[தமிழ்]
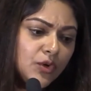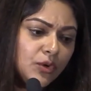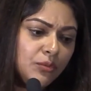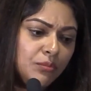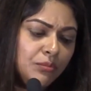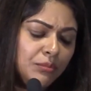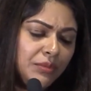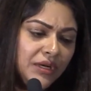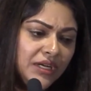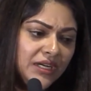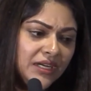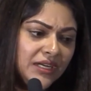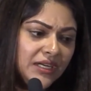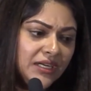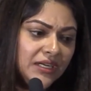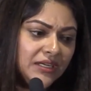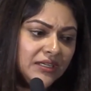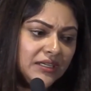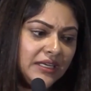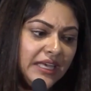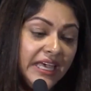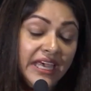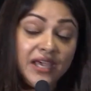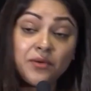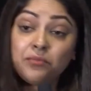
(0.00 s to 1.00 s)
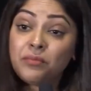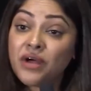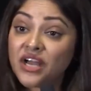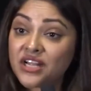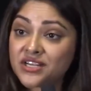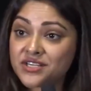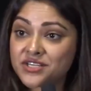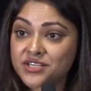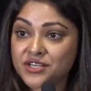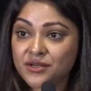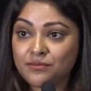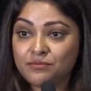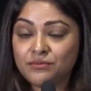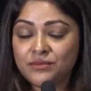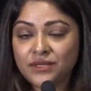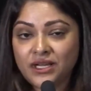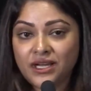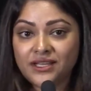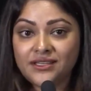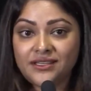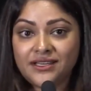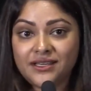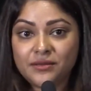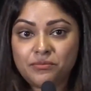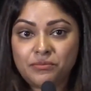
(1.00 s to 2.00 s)
ரொம்ப ஏமாற்றம்
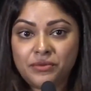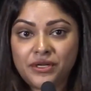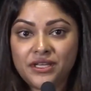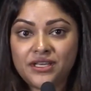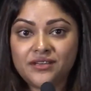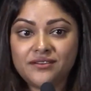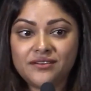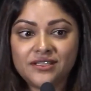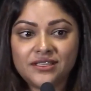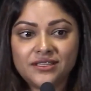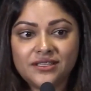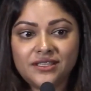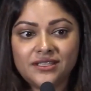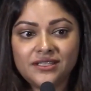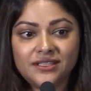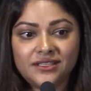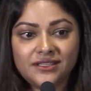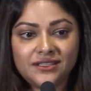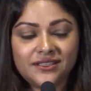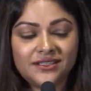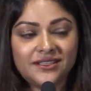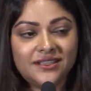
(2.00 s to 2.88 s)
அது எப்படி வந்து